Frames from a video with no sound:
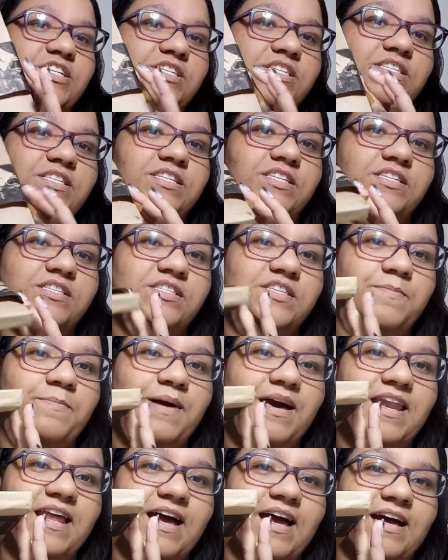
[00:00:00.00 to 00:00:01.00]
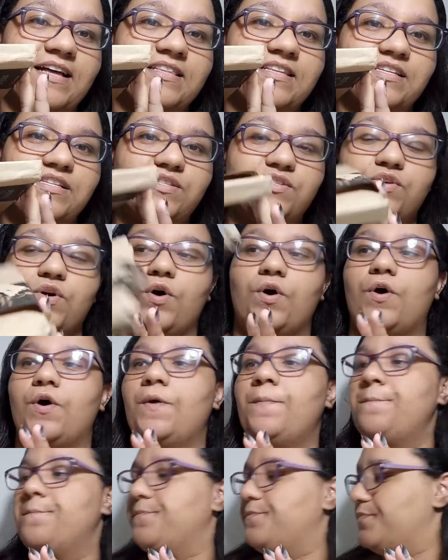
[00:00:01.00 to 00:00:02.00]
assim, separada
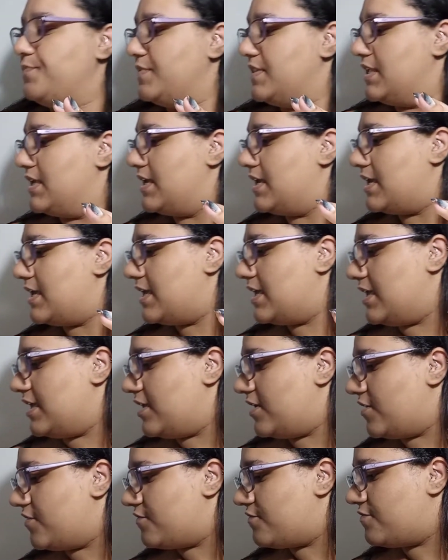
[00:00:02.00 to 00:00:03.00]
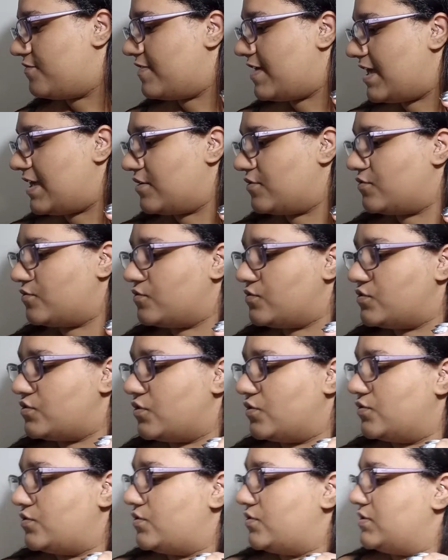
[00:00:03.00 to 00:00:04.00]
só. E veio os
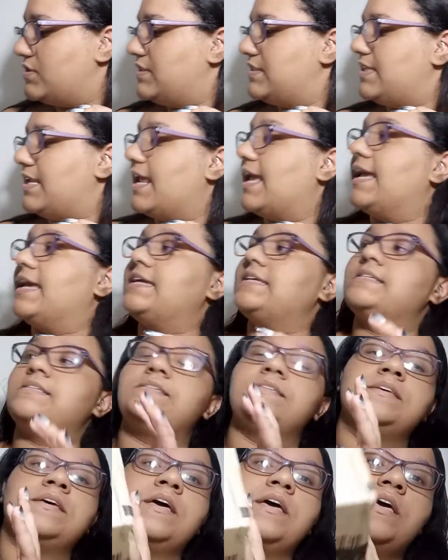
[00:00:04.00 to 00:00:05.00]
outros três